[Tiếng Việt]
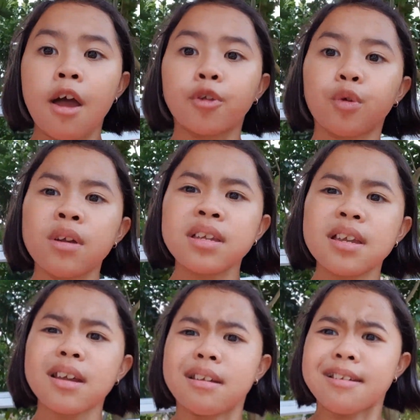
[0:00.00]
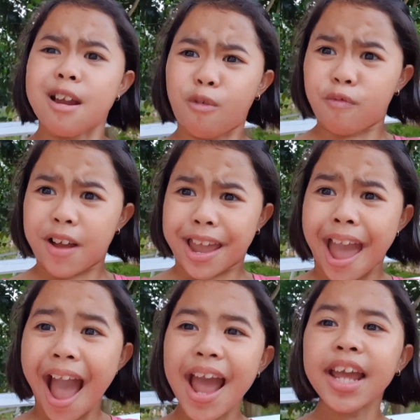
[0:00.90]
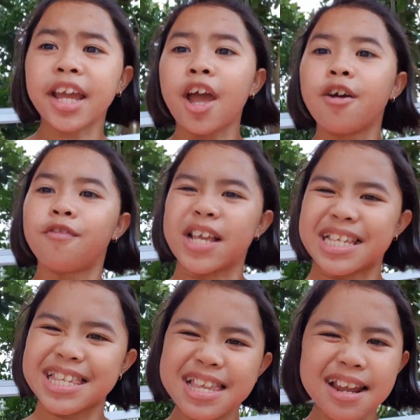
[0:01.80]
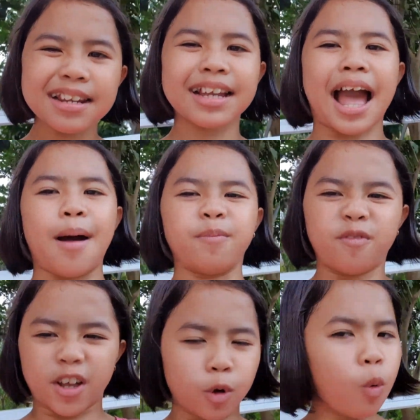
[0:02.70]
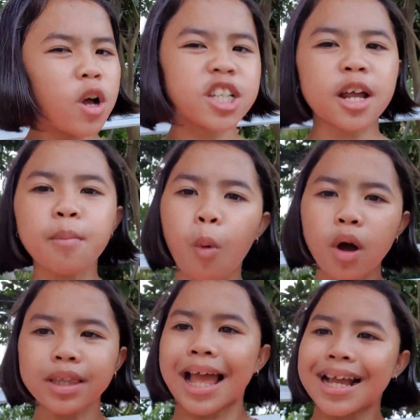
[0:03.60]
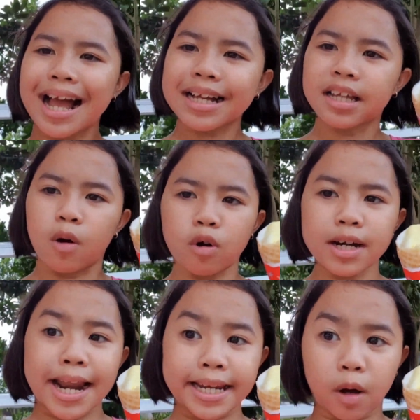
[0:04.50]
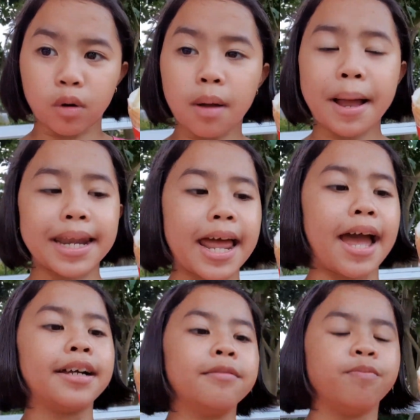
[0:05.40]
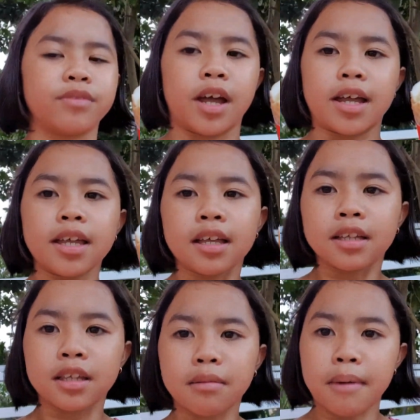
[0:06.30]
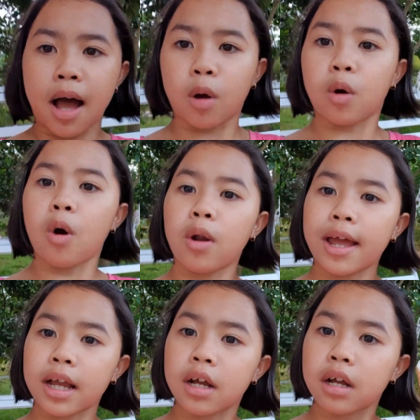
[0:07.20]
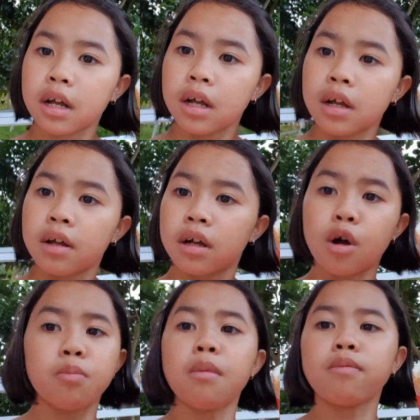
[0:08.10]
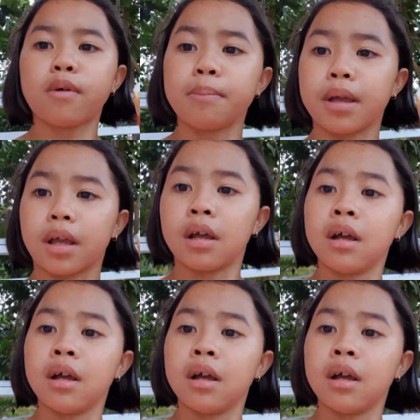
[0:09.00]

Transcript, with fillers: tuy nhiên đọc phải hay phải diễn cảm phải khua chân múa tay các kiểu con đà điểu các bạn ạ đấy nhưng mà cô lại không bốc vào mình